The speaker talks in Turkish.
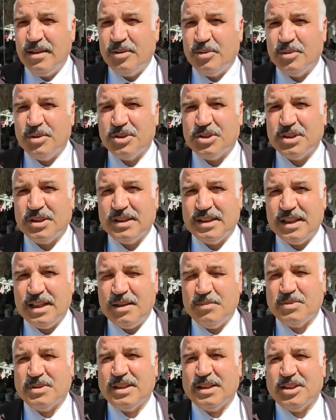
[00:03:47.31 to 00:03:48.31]
Onun için
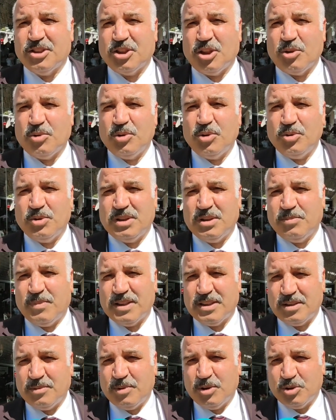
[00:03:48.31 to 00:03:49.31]
de hepsine teşekkür ediyoruz. Siz
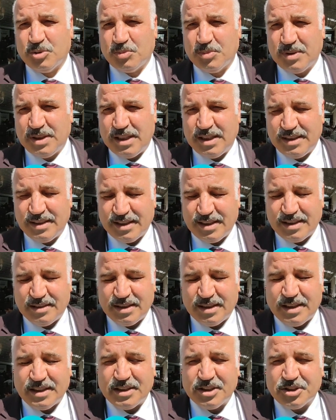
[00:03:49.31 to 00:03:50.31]
basın mensubu değerli
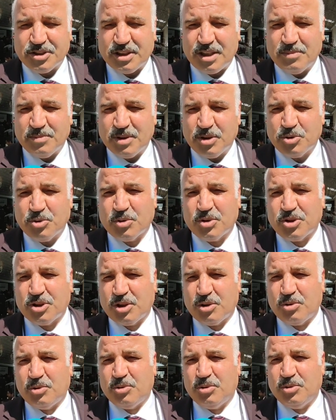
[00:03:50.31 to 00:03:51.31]
kardeşlerimize çok
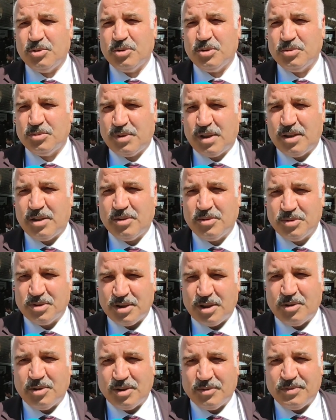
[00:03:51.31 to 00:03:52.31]
teşekkür ediyoruz. Var olun,
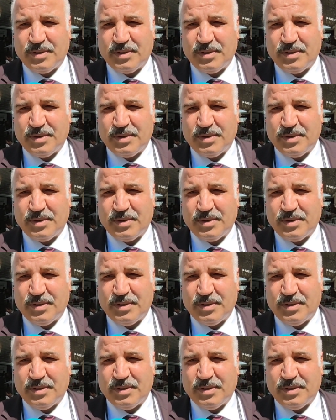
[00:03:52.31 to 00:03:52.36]
sağ olun